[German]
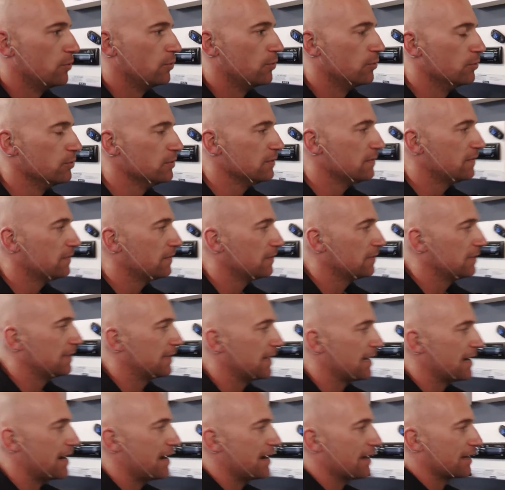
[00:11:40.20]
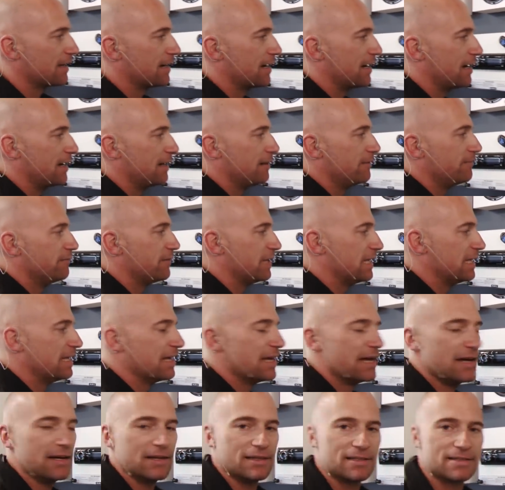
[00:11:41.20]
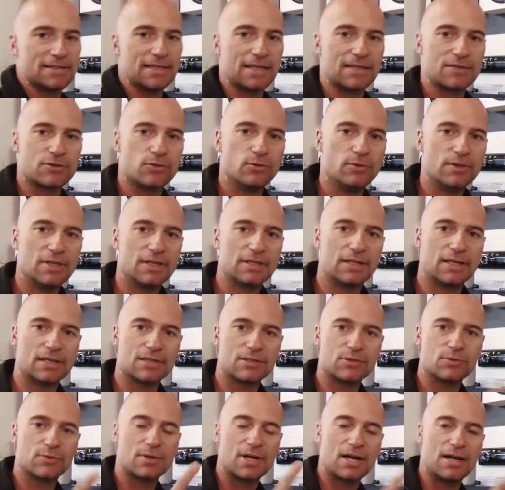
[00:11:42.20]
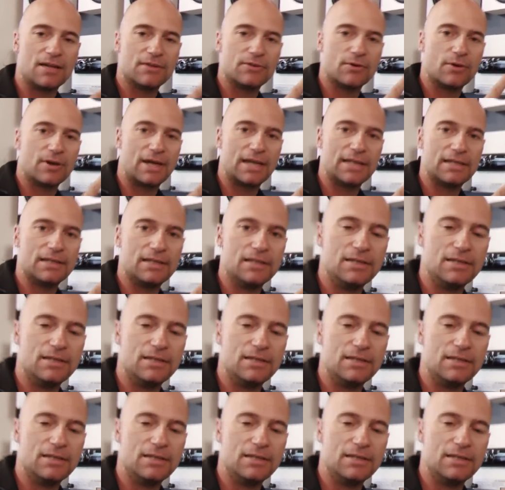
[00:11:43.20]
Und der KWR600 hat sogar noch eine